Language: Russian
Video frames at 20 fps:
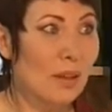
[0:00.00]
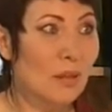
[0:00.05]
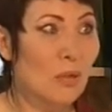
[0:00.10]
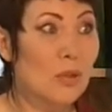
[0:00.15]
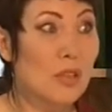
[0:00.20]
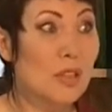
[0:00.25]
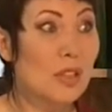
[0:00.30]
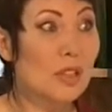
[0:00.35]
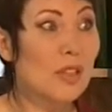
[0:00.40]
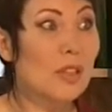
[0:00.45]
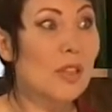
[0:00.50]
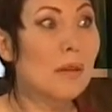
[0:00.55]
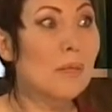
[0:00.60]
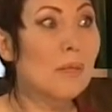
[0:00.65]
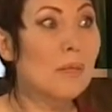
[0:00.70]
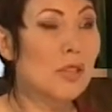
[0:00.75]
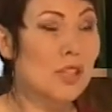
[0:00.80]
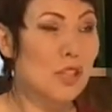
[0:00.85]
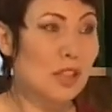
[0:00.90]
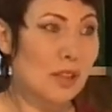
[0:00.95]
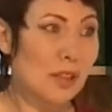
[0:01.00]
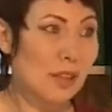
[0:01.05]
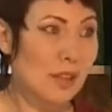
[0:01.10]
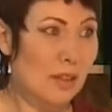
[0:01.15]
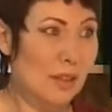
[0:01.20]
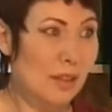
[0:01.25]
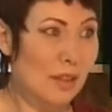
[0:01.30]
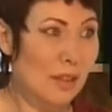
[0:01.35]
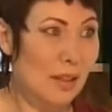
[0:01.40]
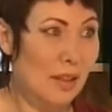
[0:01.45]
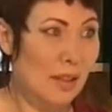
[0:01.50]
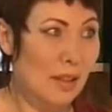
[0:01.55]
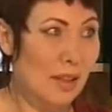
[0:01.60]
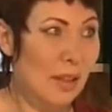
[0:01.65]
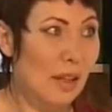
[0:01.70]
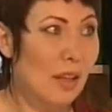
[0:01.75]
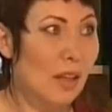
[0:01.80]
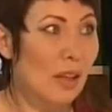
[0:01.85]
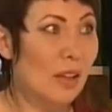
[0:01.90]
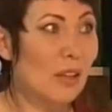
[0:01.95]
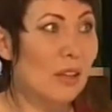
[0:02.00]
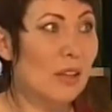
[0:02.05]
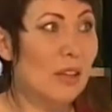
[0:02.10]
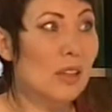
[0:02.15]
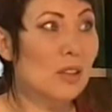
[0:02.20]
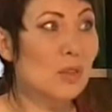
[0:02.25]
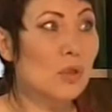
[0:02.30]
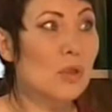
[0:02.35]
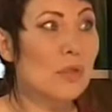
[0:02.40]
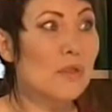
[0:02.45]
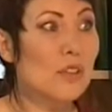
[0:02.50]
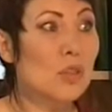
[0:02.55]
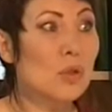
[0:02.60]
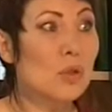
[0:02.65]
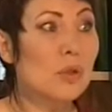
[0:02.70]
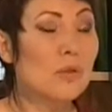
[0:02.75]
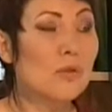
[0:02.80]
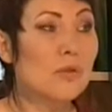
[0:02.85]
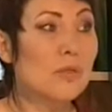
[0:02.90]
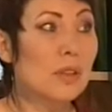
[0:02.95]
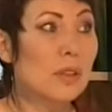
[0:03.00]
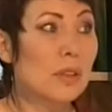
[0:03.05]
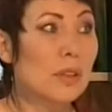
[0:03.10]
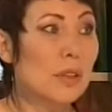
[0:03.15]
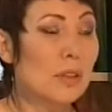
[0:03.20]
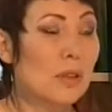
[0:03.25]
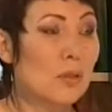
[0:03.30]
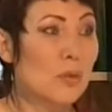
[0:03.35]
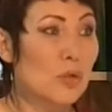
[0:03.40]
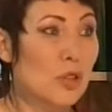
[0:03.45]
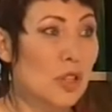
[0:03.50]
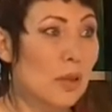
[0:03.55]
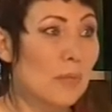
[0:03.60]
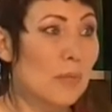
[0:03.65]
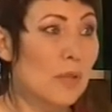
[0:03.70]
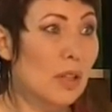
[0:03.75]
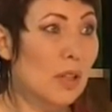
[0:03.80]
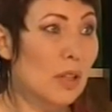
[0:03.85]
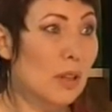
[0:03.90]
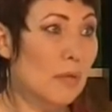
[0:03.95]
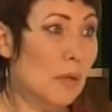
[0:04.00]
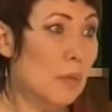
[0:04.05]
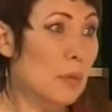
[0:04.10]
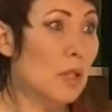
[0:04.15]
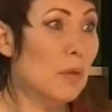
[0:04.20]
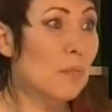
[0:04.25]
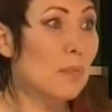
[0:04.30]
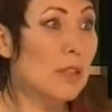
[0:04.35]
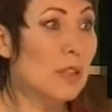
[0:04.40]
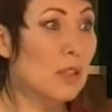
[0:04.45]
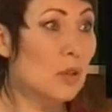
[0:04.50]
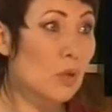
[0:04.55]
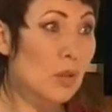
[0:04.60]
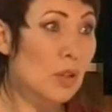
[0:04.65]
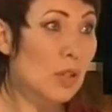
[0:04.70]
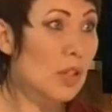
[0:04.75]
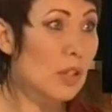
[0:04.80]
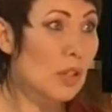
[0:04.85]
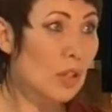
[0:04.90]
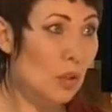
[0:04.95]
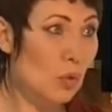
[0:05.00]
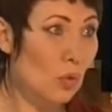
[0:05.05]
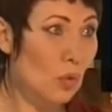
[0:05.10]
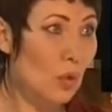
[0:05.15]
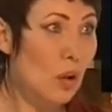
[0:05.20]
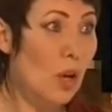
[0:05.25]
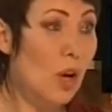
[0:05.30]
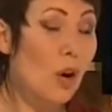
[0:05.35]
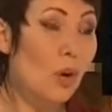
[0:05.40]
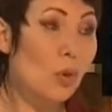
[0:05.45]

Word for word: очень необычный тогда, э, который вошел в э, учебники вообще по истории кино.